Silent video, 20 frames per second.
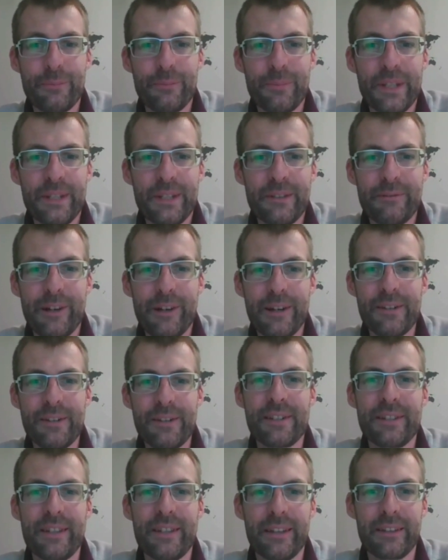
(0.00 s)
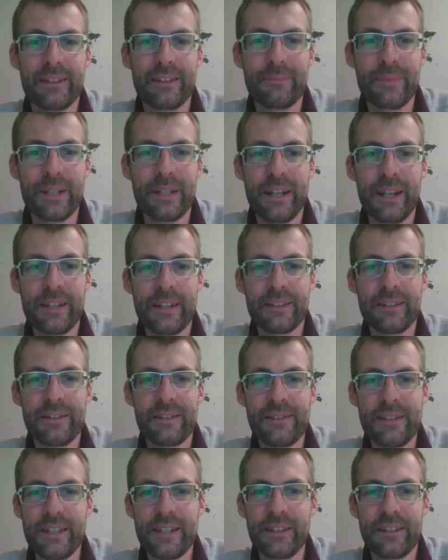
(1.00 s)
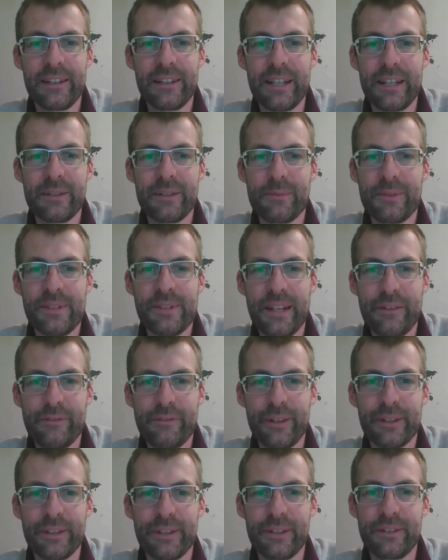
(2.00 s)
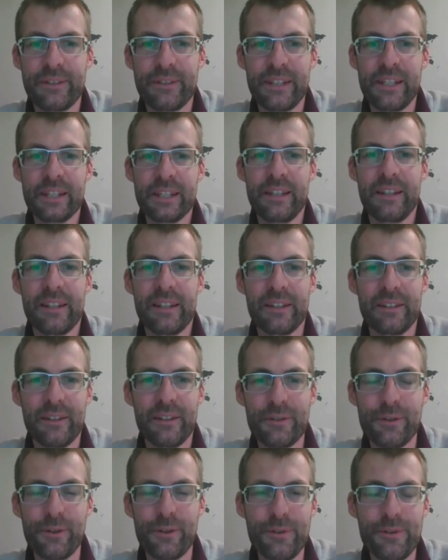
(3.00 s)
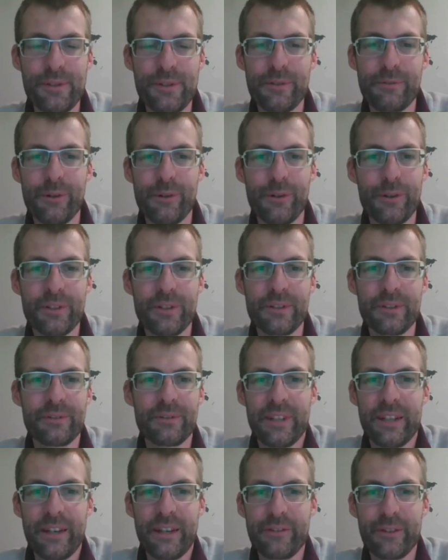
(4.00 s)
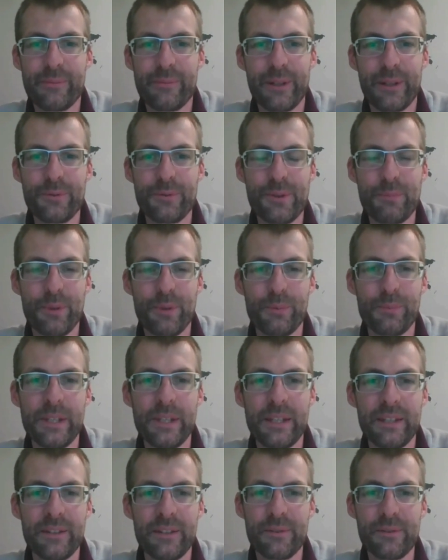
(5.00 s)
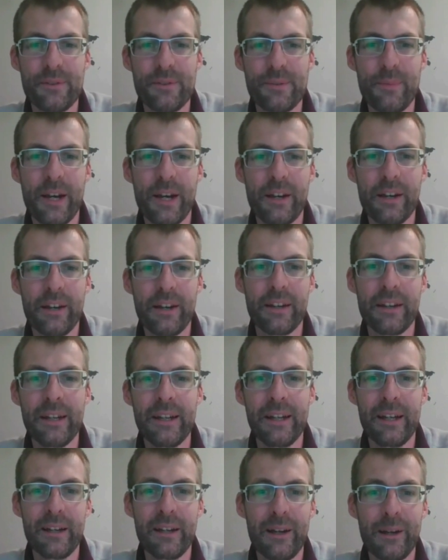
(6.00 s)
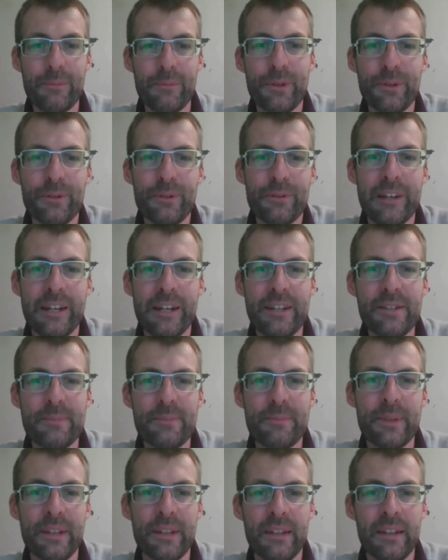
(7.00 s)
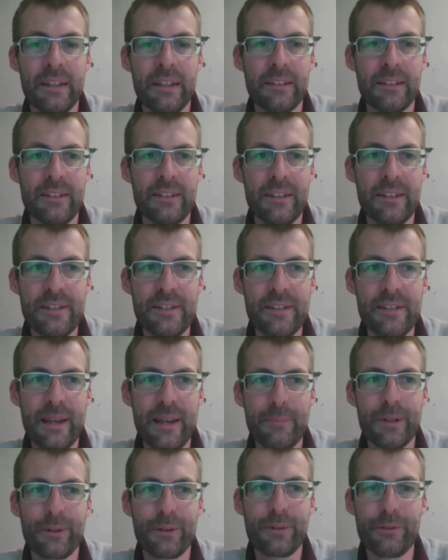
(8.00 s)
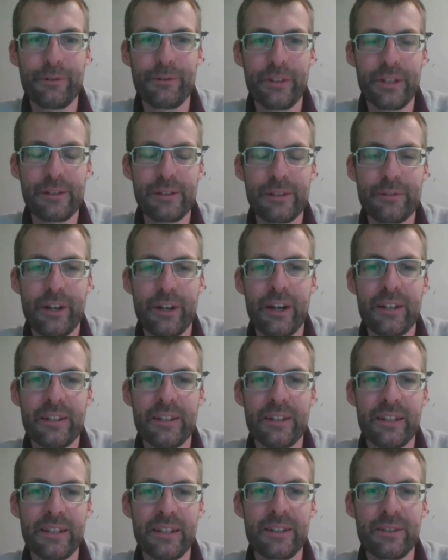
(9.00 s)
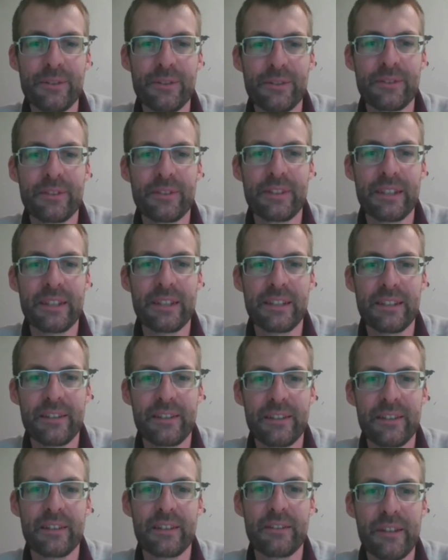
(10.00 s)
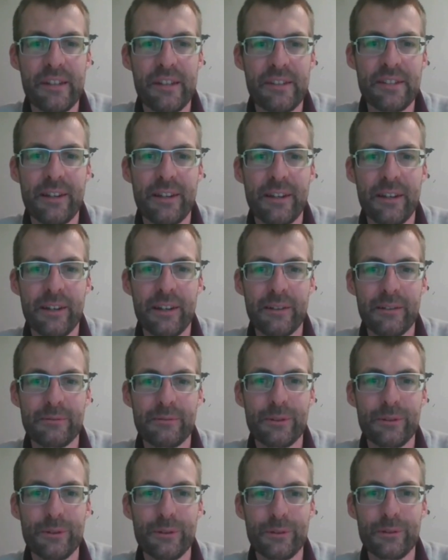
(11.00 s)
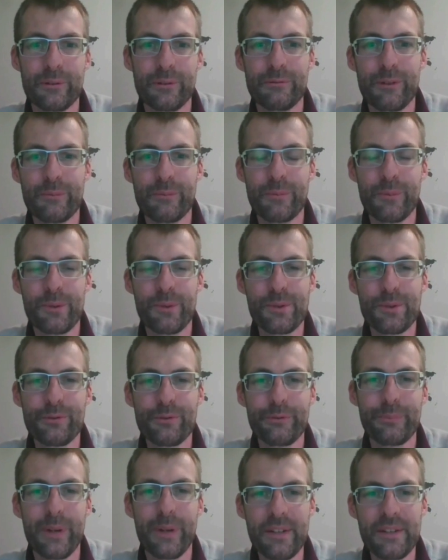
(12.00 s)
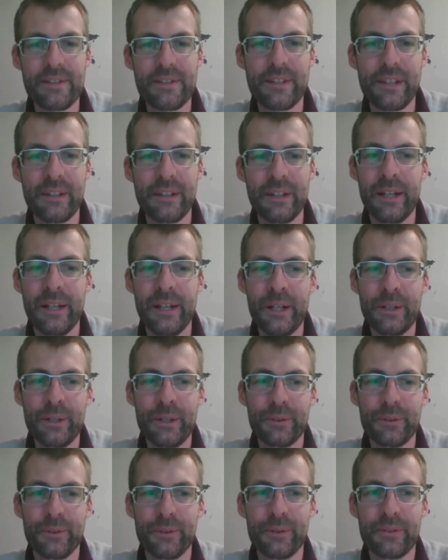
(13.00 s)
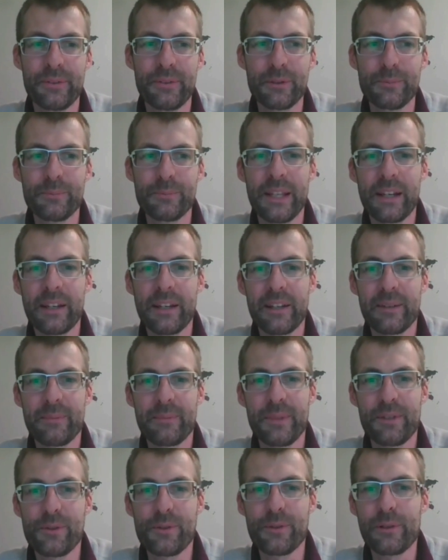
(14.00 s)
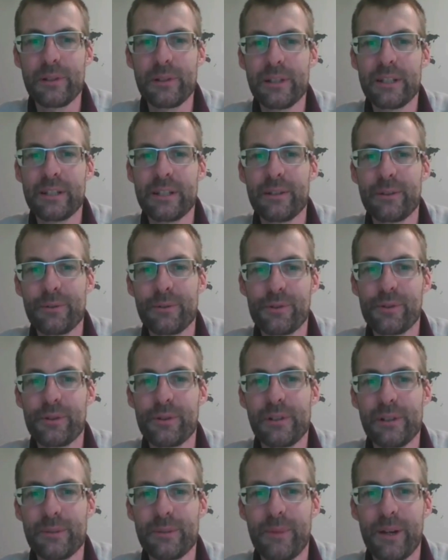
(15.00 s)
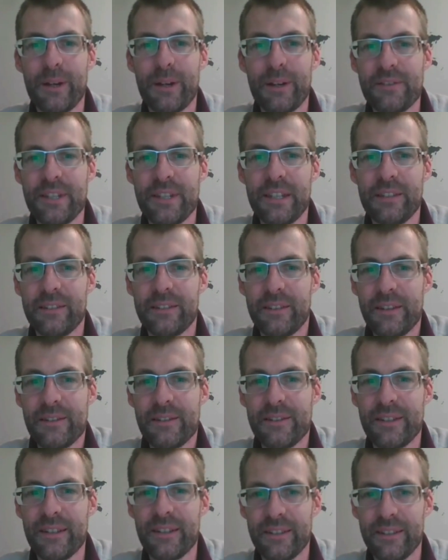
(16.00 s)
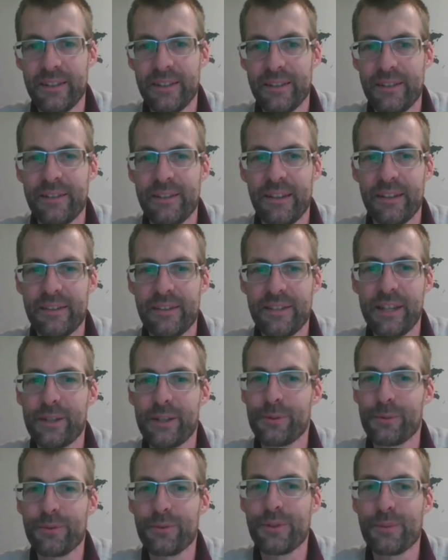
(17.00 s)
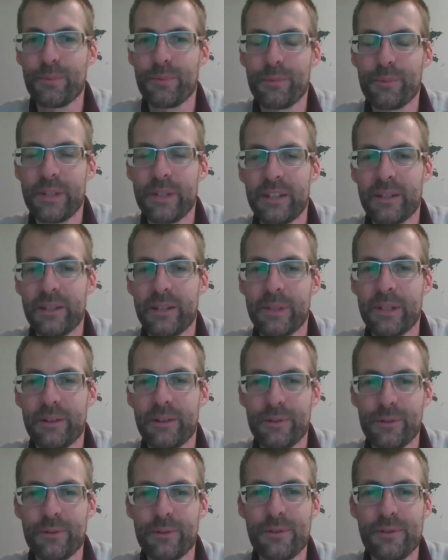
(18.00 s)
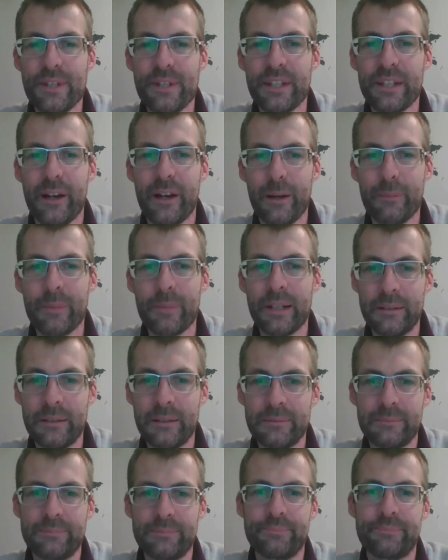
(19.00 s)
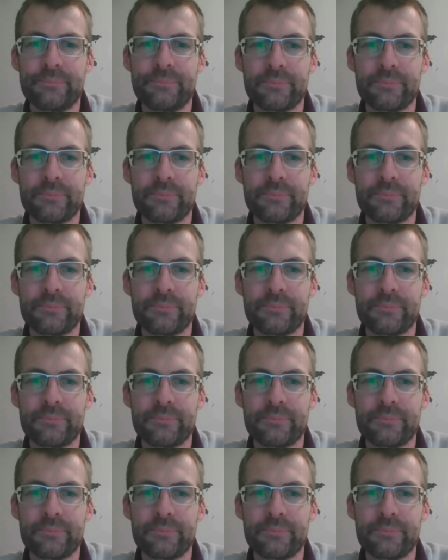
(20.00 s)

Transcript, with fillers: Weil wir Erwachsenen, wir haben ja das nie gelernt. Wir sind einfach da drin geschossen worden und haben einfach mal ausprobiert, um zu machen. Aber heute weiß man, dass es eben auch viele Gefahren gibt und äh, Sachen, wo, wo man muss aufpassen muss und darum denke ich, mit Schülerinnen und Schülern macht es Sinn, das äh, zuerst auszuprobieren in einem geschützten Rahmen.